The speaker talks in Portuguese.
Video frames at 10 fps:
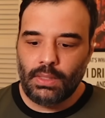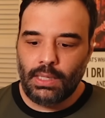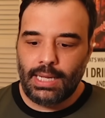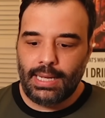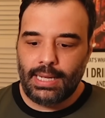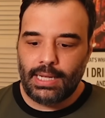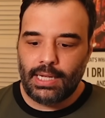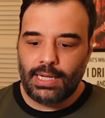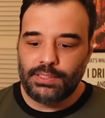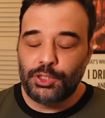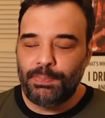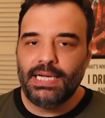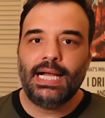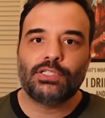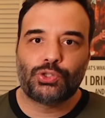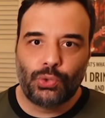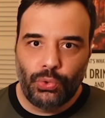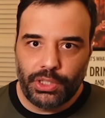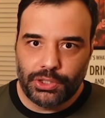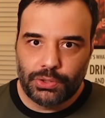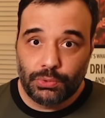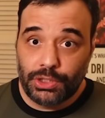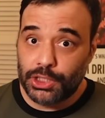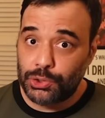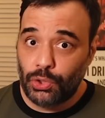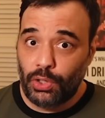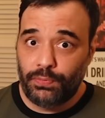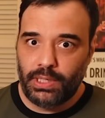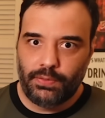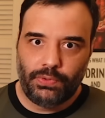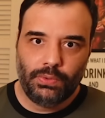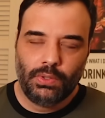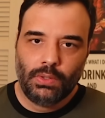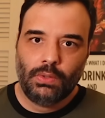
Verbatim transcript: A, as explicações do Dias Toffoli, né, que foi o,